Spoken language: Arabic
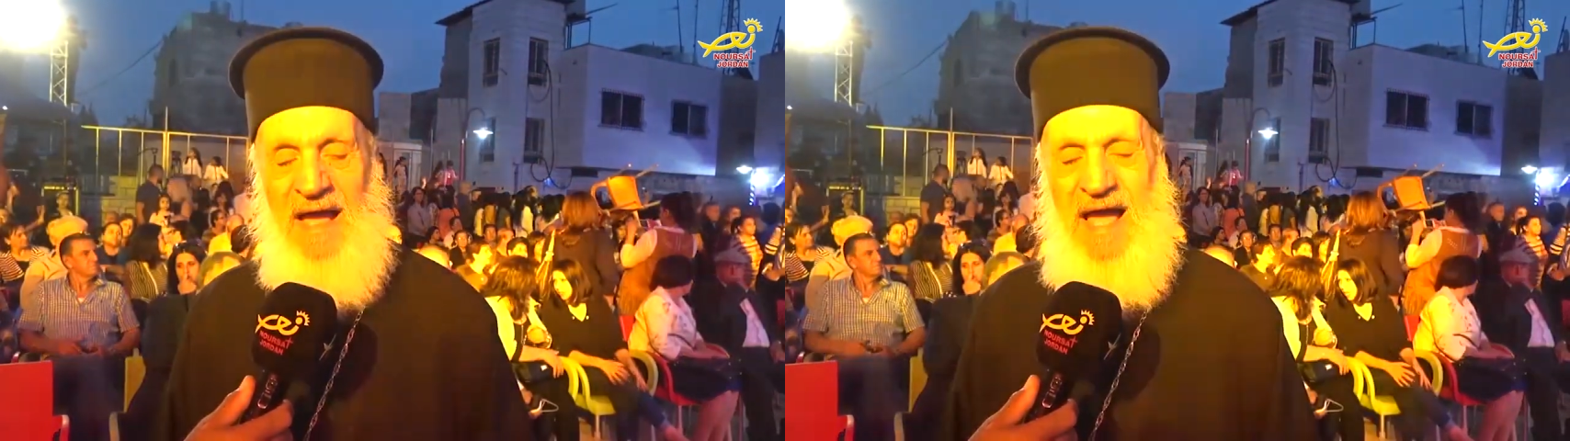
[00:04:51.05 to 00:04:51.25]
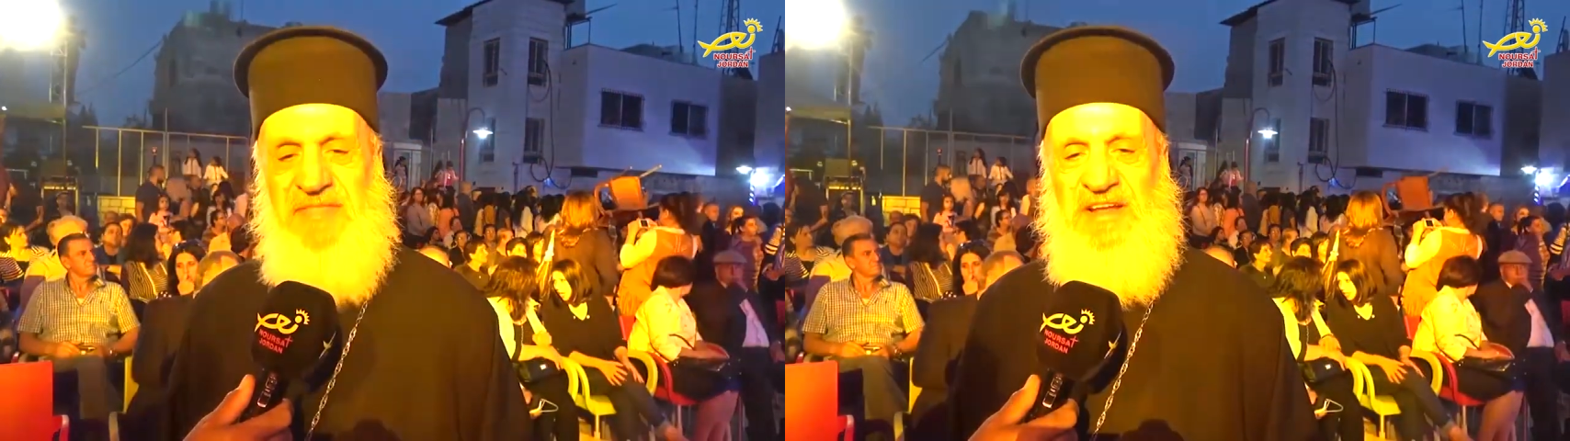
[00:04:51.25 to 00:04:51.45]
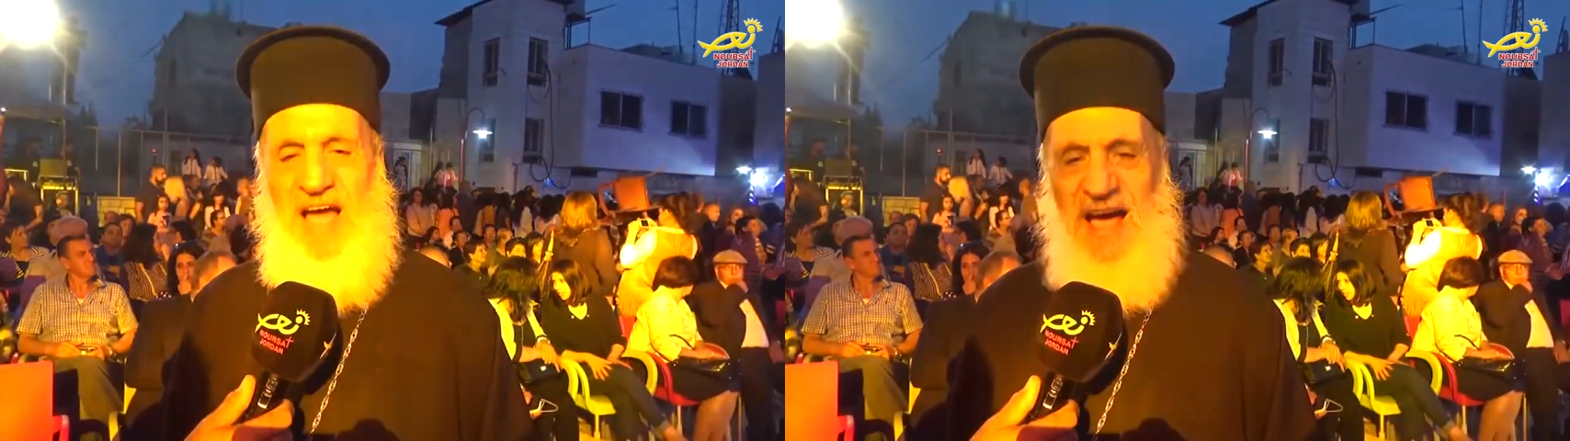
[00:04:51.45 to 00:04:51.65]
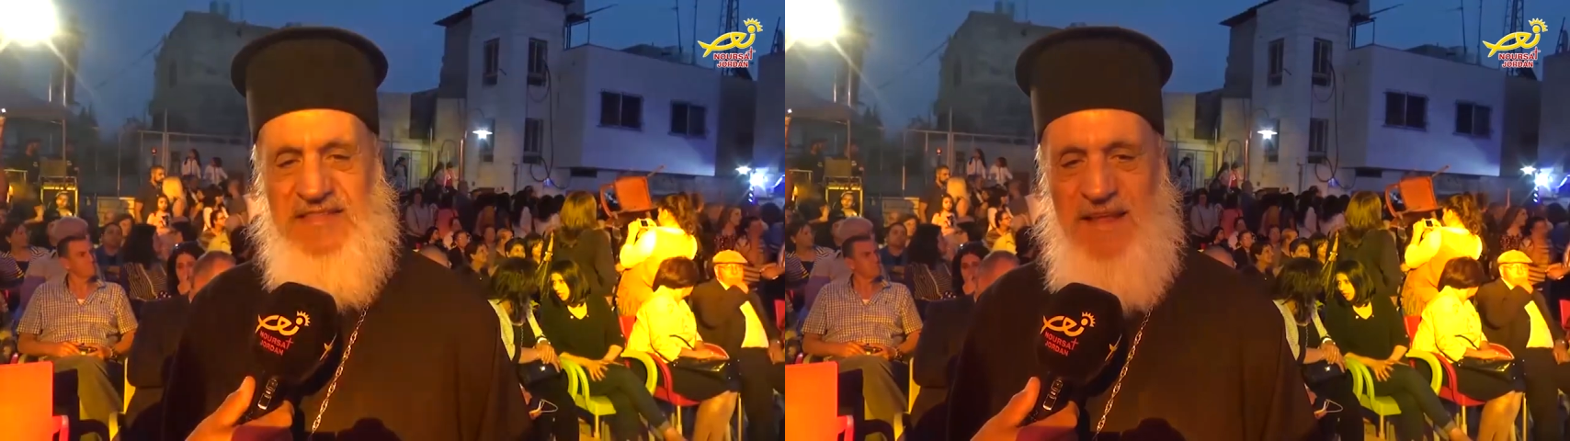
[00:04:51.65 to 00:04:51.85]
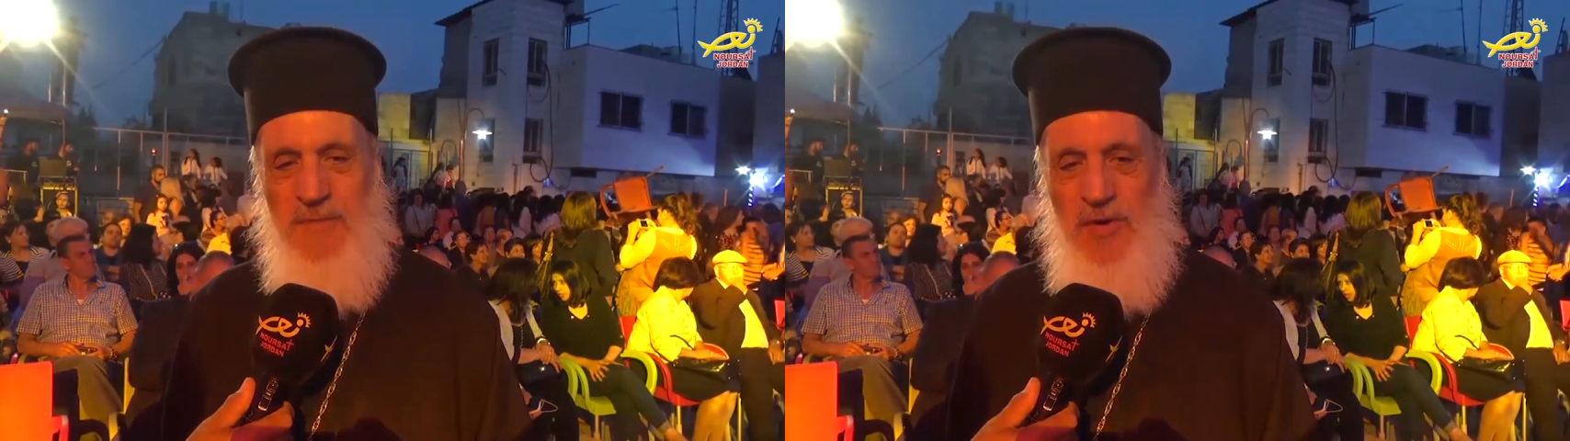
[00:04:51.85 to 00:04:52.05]
هذه
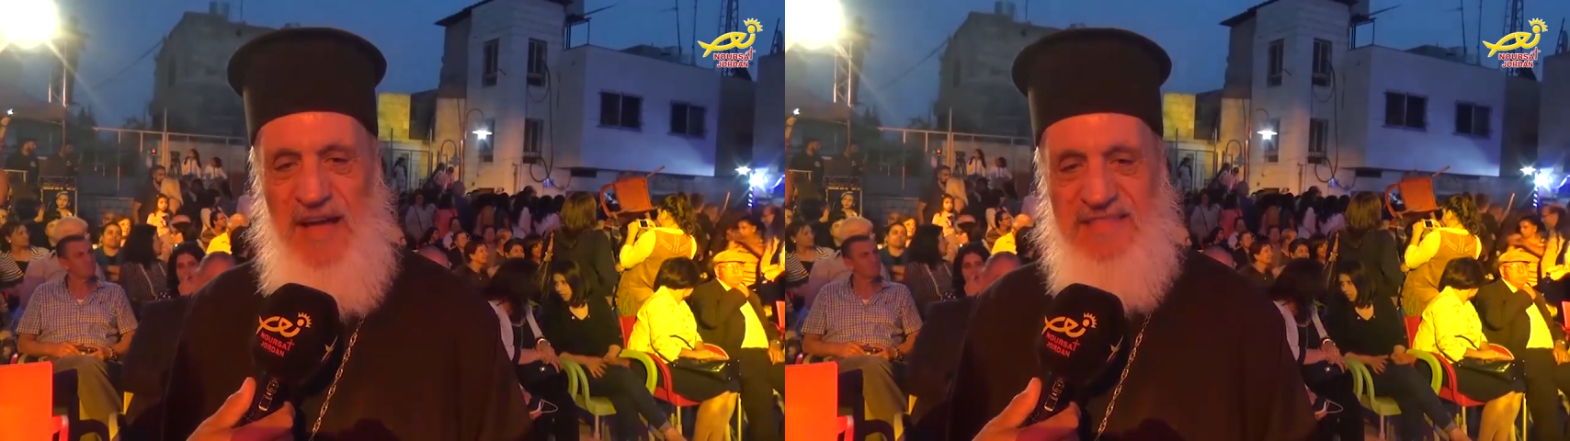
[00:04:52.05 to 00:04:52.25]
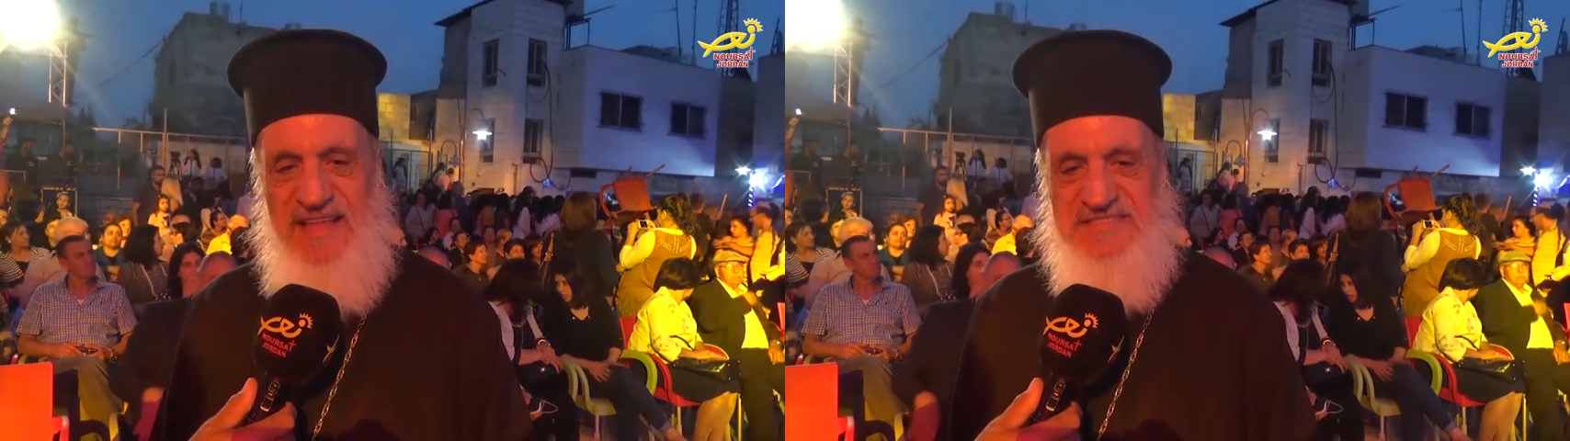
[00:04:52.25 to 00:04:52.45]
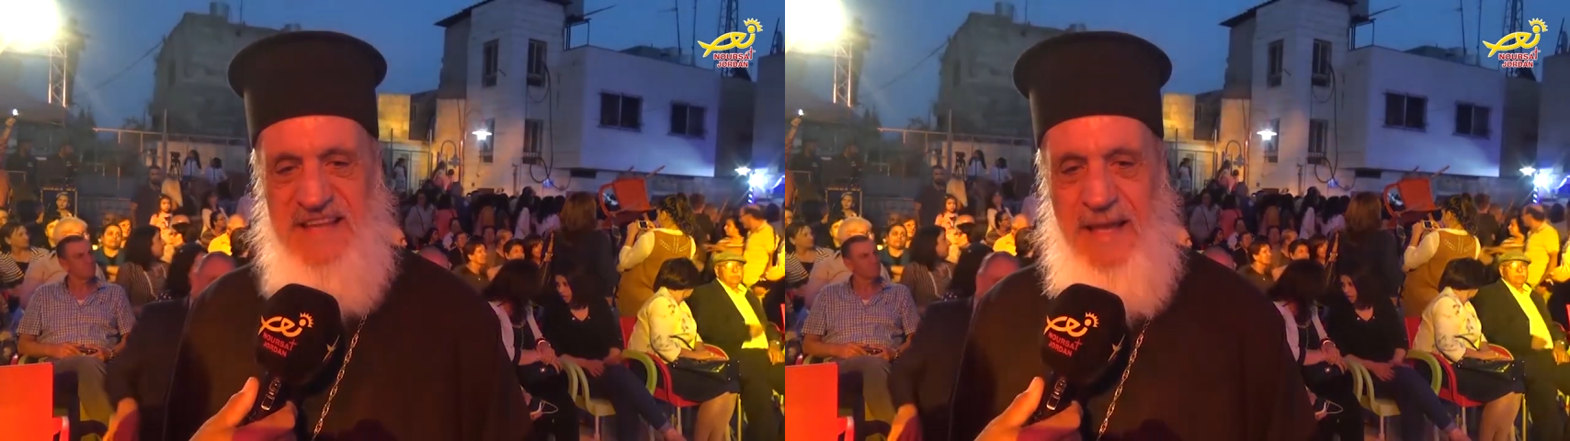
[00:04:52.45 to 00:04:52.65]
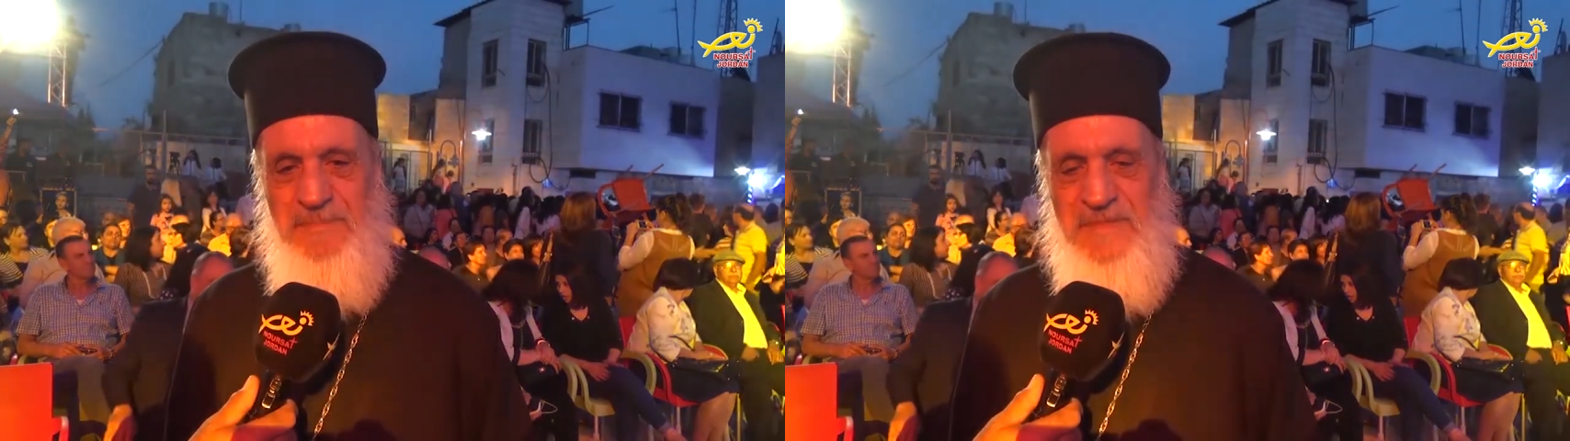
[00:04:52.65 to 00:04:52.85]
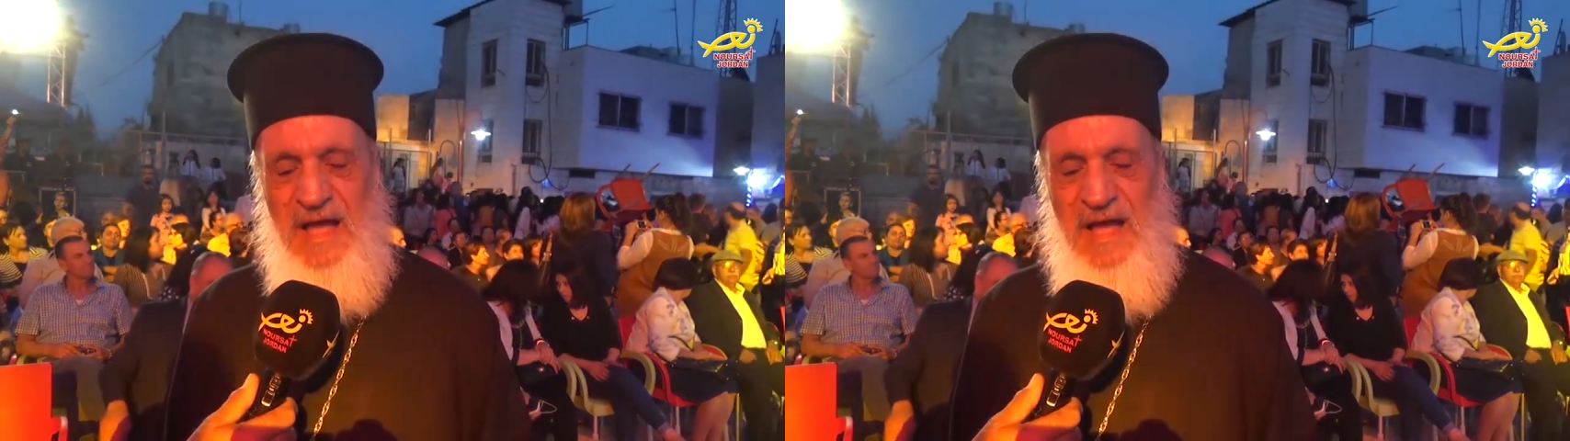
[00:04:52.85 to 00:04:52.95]
الارض المقدسه